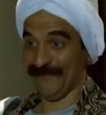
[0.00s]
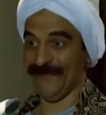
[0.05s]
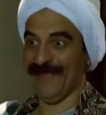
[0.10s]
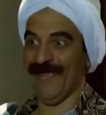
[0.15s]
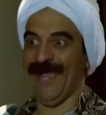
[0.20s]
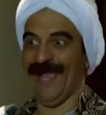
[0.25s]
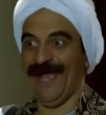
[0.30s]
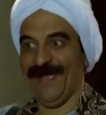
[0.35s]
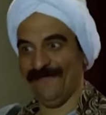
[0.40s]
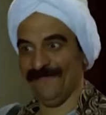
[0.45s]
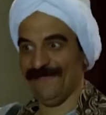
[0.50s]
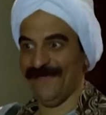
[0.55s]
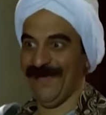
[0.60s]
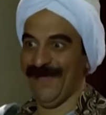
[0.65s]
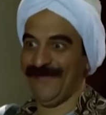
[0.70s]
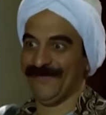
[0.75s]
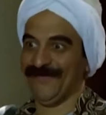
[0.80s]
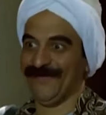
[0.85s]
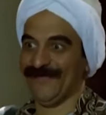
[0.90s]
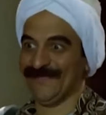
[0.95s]
نعم
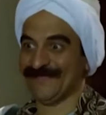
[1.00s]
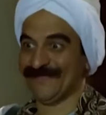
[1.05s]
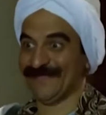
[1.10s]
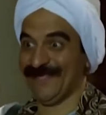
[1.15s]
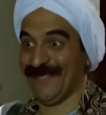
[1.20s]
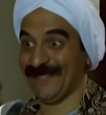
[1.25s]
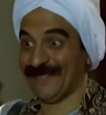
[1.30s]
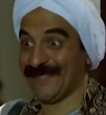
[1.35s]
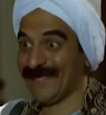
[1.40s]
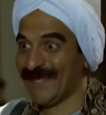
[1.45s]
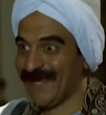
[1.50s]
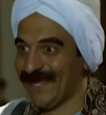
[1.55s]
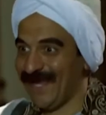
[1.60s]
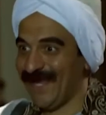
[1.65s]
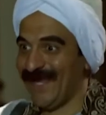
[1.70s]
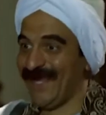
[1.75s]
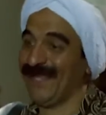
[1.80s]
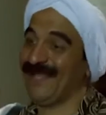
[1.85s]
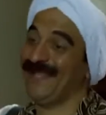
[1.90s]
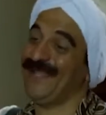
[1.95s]
نحن
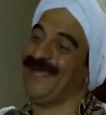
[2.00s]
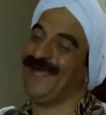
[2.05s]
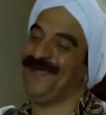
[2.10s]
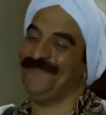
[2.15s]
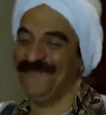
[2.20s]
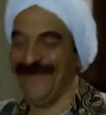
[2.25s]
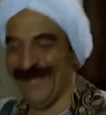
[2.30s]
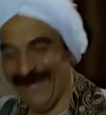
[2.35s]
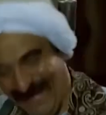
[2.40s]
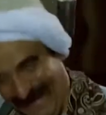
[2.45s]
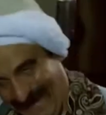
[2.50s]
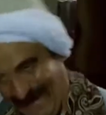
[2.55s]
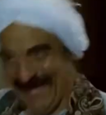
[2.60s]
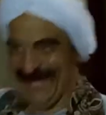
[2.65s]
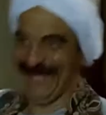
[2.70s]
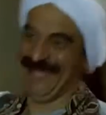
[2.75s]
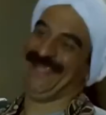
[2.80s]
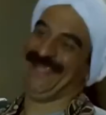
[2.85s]
نستطيع ان نعملها